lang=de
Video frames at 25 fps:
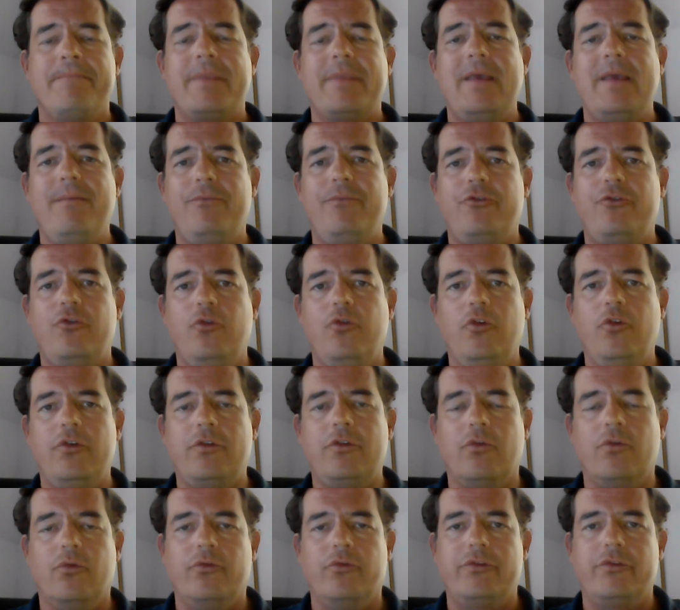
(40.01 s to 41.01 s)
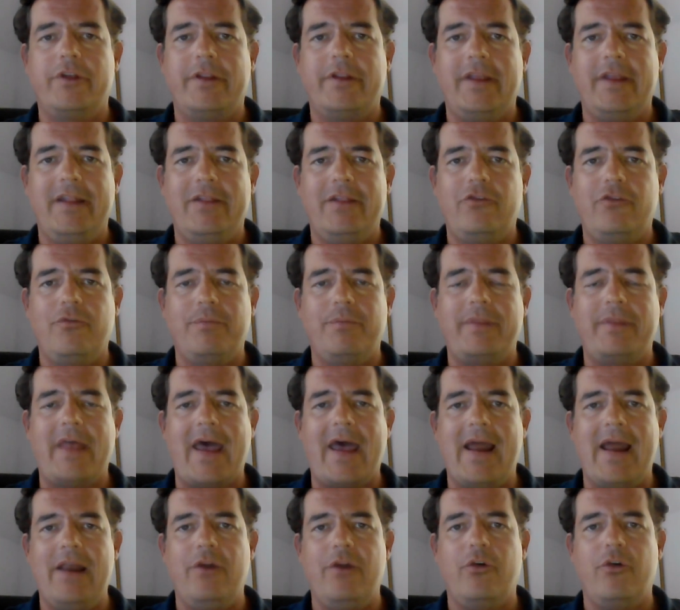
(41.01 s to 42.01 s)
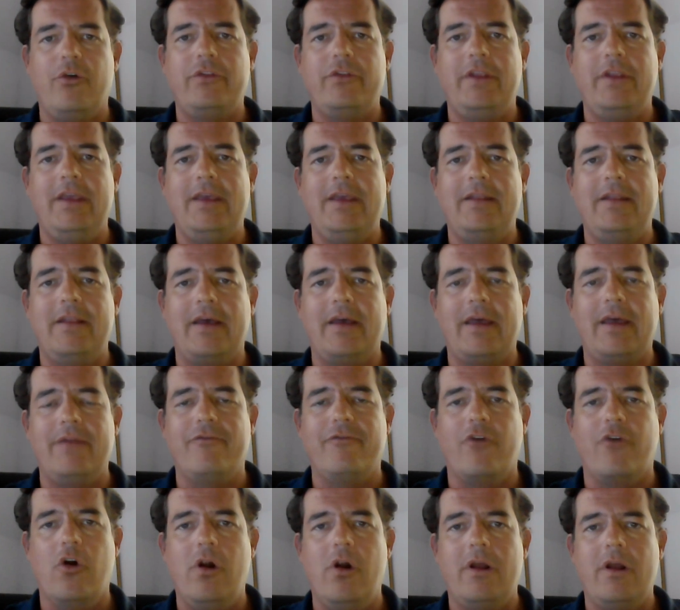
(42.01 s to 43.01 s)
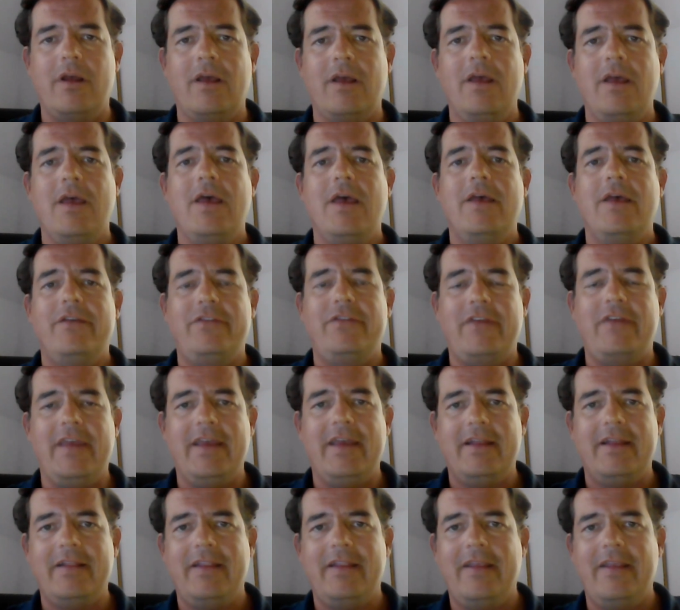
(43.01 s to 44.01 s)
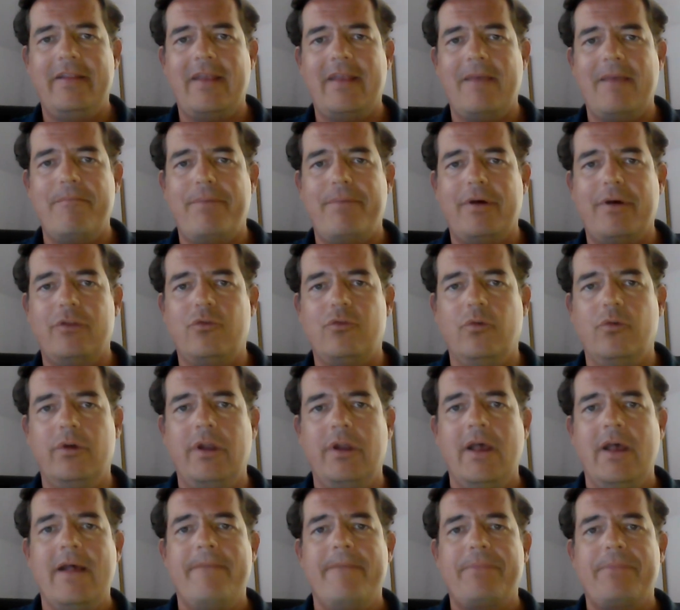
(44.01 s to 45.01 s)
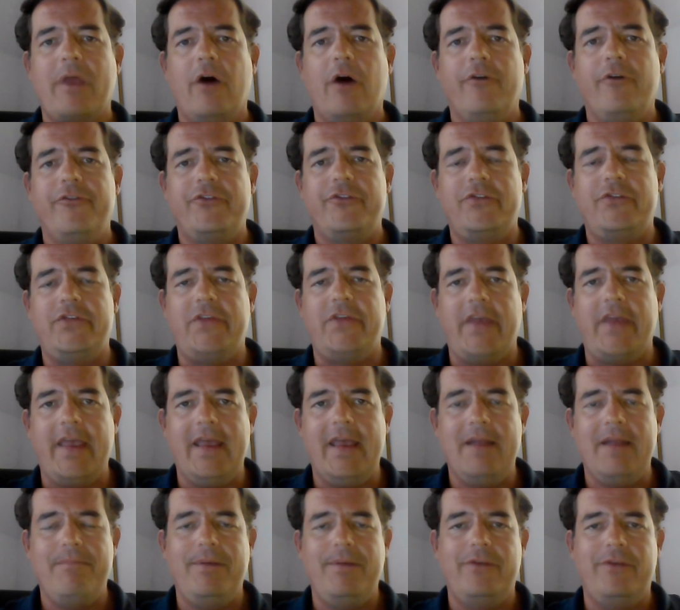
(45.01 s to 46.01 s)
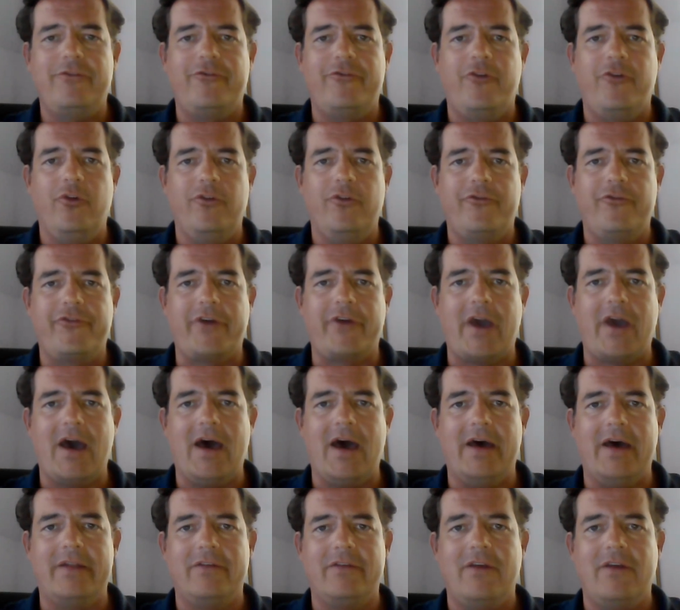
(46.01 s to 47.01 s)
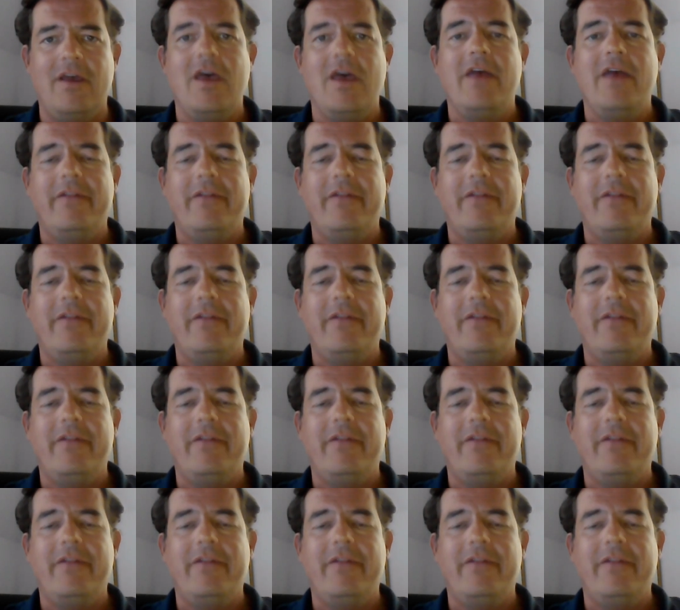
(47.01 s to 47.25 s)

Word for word: Im Süden unter den zum Teil noch dichteren Wolken sinken die Temperaturen auf 10 bis 5 Grad.